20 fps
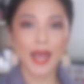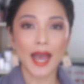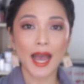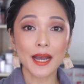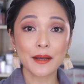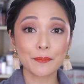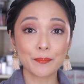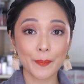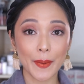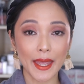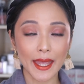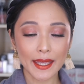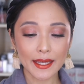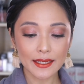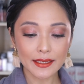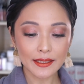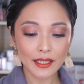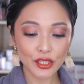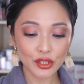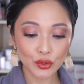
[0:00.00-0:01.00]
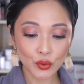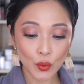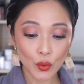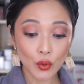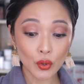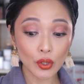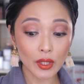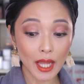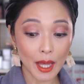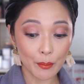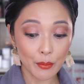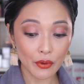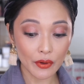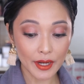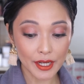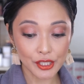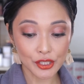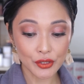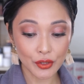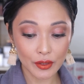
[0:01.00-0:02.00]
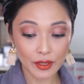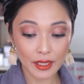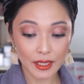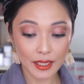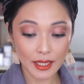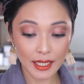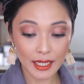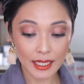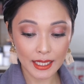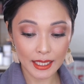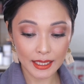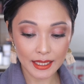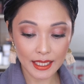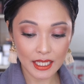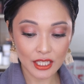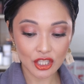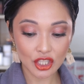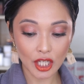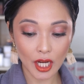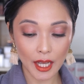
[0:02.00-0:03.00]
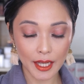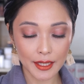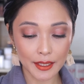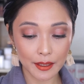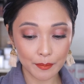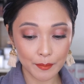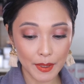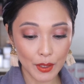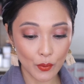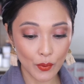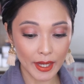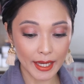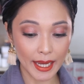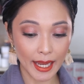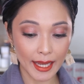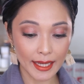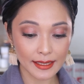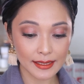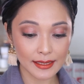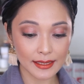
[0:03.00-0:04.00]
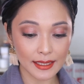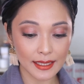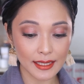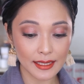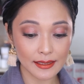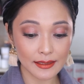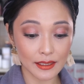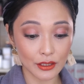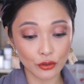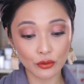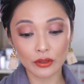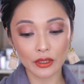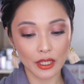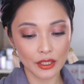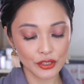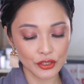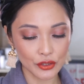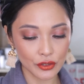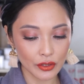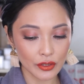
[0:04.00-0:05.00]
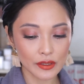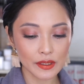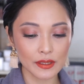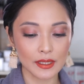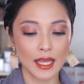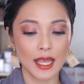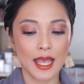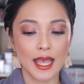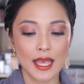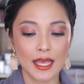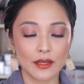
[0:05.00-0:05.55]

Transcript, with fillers: Ang peg nitong collaboration ni Nadine tsaka ng BYS is itong lustrous.